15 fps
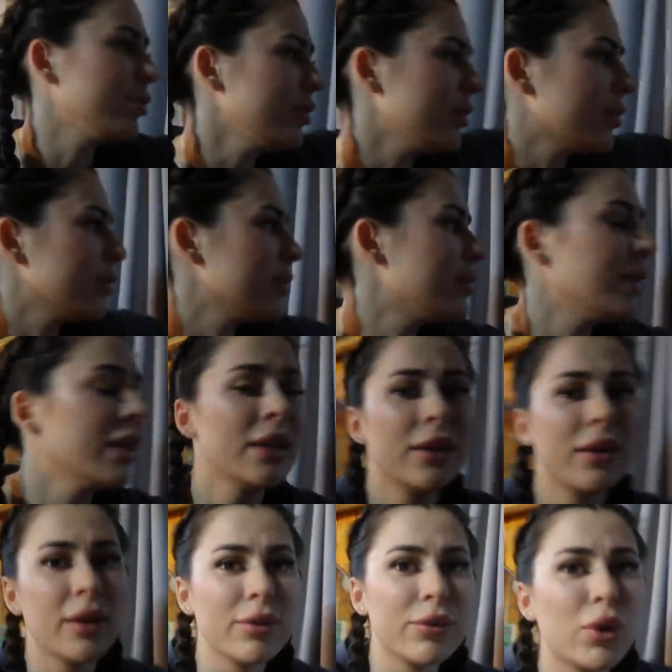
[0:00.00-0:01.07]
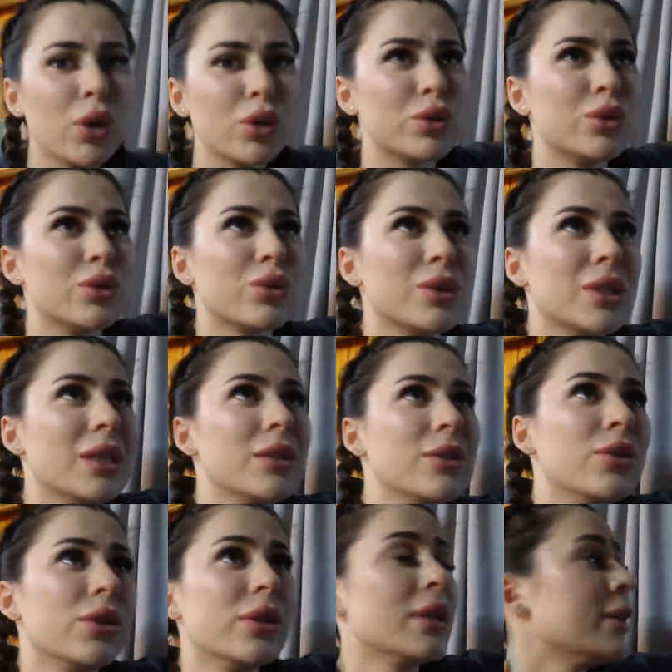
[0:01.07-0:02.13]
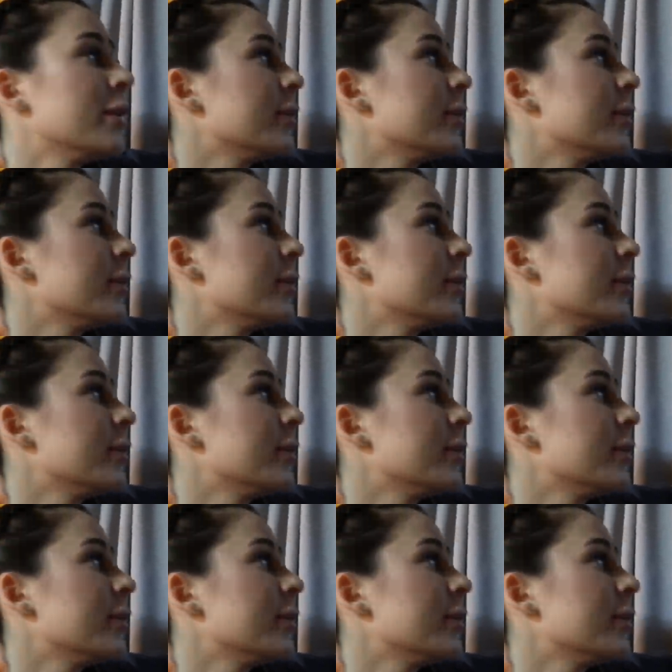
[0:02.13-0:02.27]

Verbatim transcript: пусть хоть воздух зайдет.